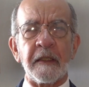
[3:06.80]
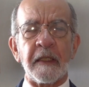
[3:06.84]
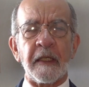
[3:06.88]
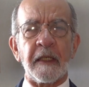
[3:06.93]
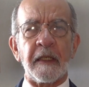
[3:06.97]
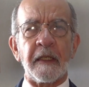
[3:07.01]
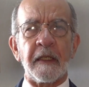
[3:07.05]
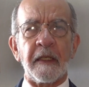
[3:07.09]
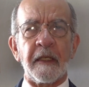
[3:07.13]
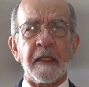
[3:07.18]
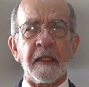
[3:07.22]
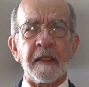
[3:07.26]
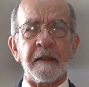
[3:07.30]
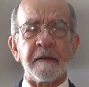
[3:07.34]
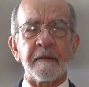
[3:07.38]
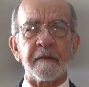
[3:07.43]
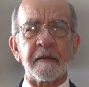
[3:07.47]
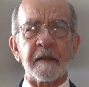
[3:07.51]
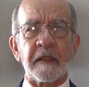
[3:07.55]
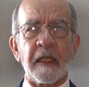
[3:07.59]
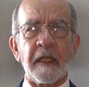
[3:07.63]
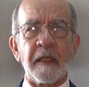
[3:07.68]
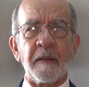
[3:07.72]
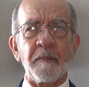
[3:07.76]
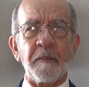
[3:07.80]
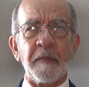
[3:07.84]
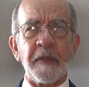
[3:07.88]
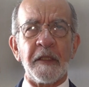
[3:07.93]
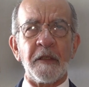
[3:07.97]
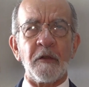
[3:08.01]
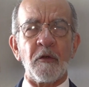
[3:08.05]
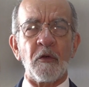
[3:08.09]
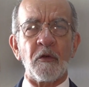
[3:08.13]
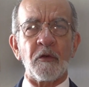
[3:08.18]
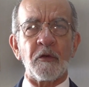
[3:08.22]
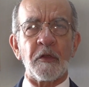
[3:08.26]
que en
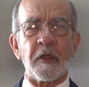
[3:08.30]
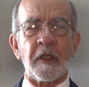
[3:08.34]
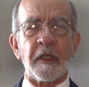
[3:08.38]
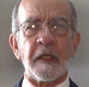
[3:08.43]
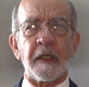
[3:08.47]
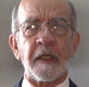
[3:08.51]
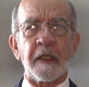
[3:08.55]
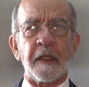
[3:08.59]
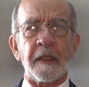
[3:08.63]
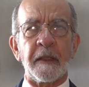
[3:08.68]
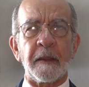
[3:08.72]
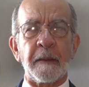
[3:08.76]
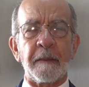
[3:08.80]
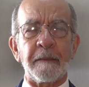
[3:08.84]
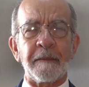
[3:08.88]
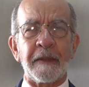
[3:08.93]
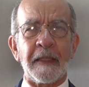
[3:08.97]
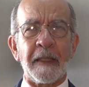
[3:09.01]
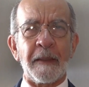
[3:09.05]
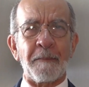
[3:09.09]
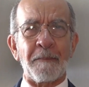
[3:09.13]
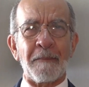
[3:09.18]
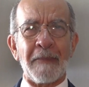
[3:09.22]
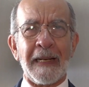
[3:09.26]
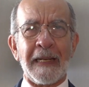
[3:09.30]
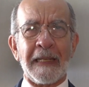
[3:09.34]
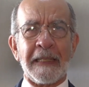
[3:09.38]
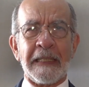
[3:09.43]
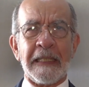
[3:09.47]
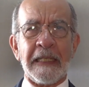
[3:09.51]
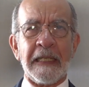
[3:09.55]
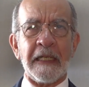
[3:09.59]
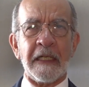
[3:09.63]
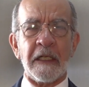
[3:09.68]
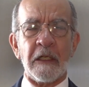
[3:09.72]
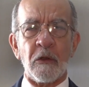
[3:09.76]
términos de, de,
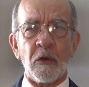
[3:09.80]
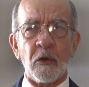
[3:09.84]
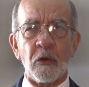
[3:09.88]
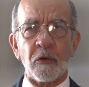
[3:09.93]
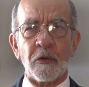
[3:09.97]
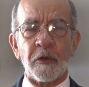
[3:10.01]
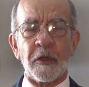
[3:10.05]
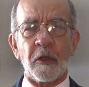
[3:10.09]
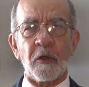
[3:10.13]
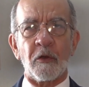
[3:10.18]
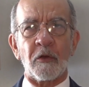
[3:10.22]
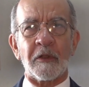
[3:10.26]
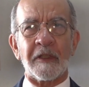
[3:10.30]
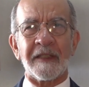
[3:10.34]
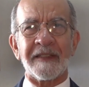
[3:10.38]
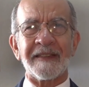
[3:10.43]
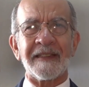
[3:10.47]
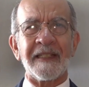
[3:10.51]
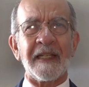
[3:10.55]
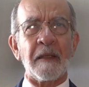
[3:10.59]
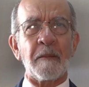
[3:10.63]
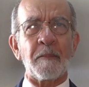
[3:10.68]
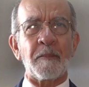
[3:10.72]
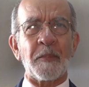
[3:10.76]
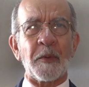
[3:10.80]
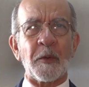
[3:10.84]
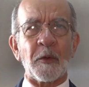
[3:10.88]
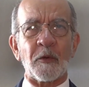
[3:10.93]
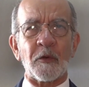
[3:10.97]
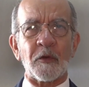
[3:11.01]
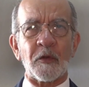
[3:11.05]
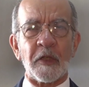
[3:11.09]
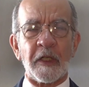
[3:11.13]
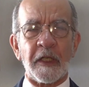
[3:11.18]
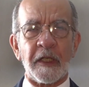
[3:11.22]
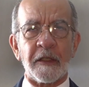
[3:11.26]
manejo de lo que es el
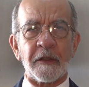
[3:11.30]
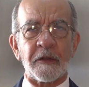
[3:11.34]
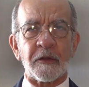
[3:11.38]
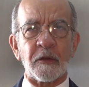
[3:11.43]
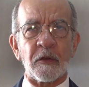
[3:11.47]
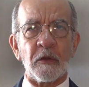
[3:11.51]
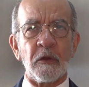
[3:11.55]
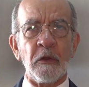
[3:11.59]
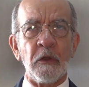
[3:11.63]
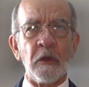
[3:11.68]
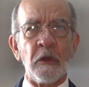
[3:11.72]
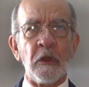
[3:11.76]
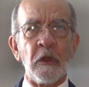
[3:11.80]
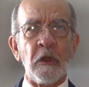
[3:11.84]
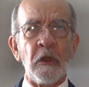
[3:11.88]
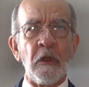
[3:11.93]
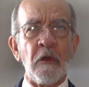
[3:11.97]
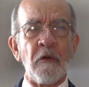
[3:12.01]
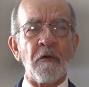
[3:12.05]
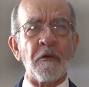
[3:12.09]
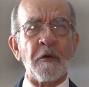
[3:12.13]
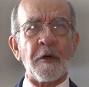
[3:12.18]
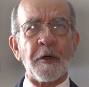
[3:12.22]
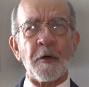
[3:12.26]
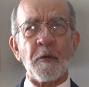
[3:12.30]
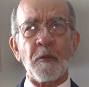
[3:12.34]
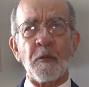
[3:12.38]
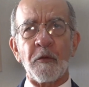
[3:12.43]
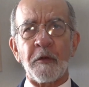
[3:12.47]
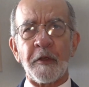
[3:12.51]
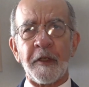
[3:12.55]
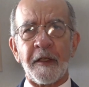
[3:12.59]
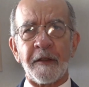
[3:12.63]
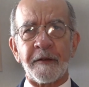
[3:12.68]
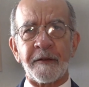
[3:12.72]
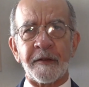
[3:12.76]
proceso, fueron
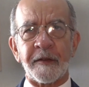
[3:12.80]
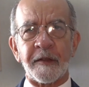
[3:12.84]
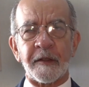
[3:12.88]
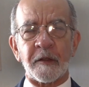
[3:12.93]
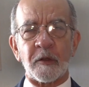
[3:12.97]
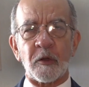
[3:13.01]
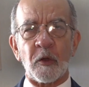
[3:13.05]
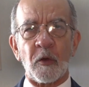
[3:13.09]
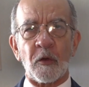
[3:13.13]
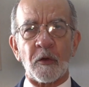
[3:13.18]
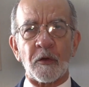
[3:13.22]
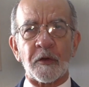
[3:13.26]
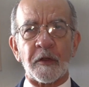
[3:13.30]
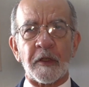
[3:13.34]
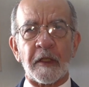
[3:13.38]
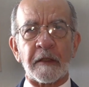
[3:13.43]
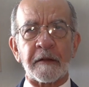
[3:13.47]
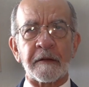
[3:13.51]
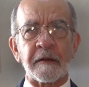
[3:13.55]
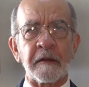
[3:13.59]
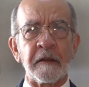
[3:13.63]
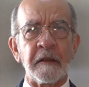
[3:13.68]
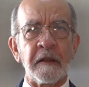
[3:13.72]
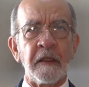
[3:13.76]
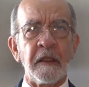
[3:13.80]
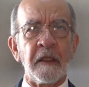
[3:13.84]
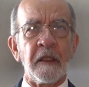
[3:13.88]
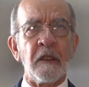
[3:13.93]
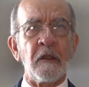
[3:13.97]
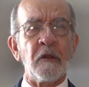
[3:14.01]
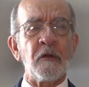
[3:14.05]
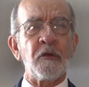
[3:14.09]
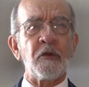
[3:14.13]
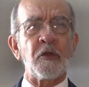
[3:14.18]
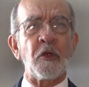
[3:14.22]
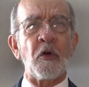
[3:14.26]
muy exitosas
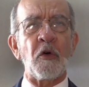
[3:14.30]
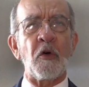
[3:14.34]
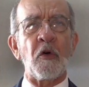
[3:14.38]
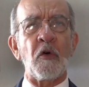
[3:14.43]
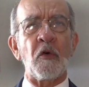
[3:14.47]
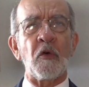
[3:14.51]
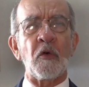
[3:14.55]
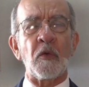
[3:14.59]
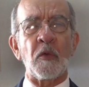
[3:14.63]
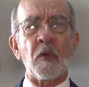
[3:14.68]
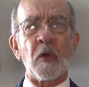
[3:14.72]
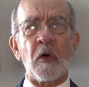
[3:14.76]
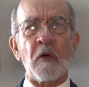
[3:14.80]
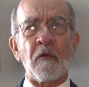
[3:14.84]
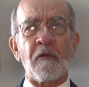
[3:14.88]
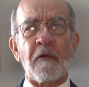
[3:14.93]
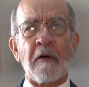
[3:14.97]
no hubo